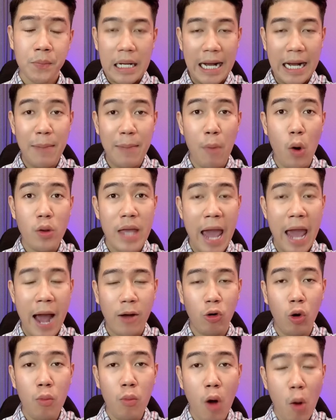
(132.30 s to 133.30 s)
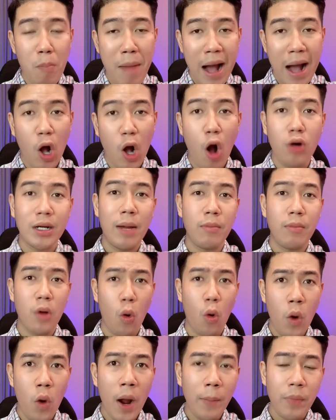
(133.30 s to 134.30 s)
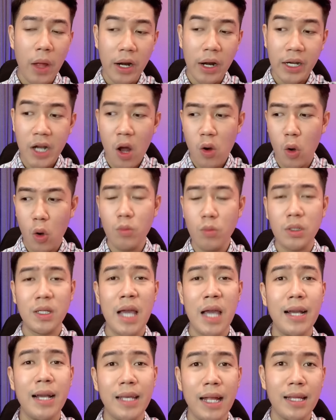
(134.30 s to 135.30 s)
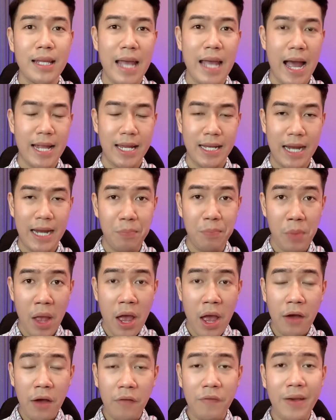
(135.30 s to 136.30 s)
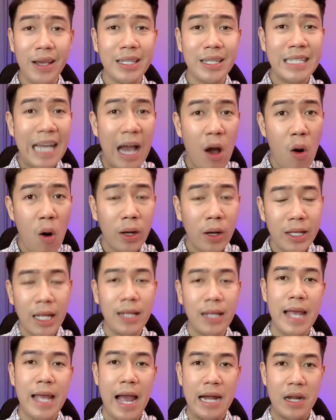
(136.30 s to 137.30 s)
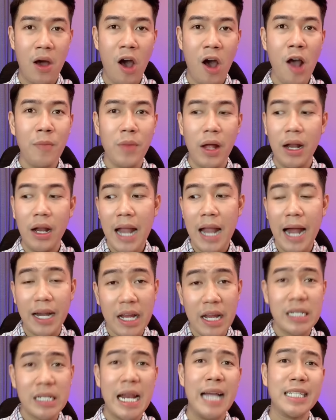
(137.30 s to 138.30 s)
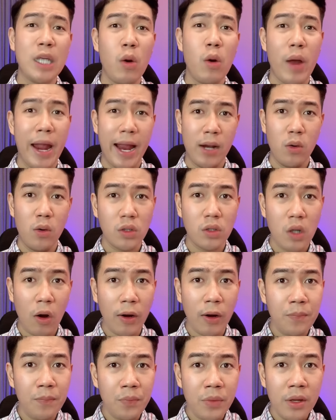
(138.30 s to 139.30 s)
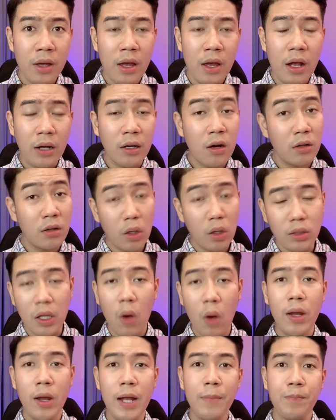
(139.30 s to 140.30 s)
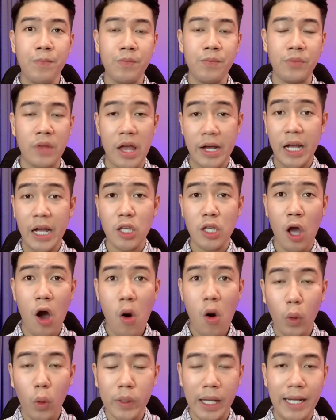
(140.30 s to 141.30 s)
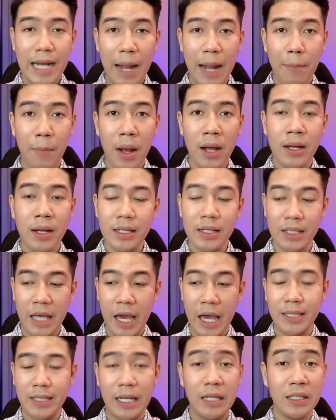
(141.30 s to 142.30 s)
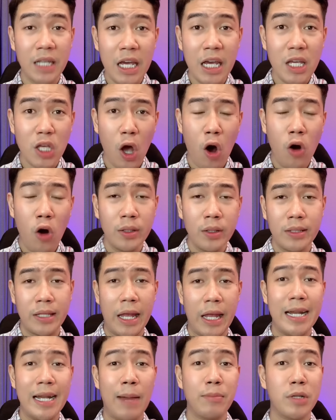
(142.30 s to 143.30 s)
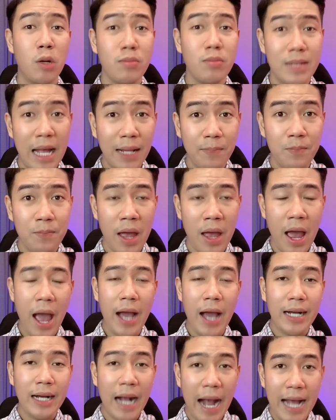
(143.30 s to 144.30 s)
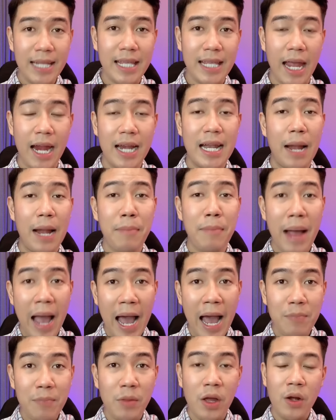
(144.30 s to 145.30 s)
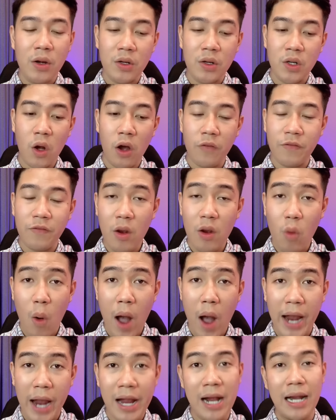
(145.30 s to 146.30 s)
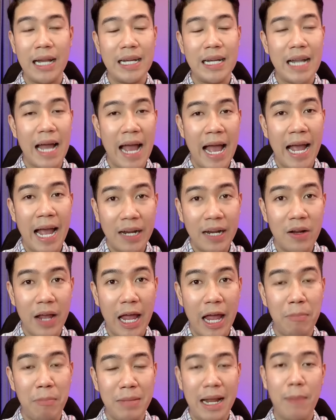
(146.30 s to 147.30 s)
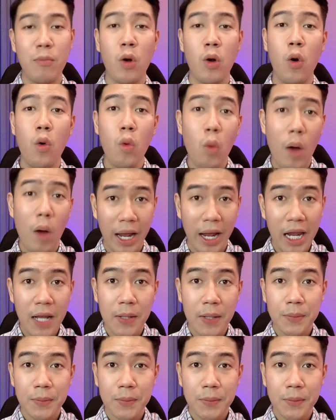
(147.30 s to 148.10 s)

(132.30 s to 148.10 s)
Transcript: Cái bộ dạc của bốn má con nằm ngủ á Nó cũng sát vách nhà vậy nè Phía sau cái vách nhà đó là đi ra sau hè luôn rồi Cứ tối tối á Thì cái chỗ của chị nằm á Chị sẽ xí chỗ chị nằm trong vách Kế chị là má Rồi phía ngoài á, là hai đứa em nằm ngủ ngoài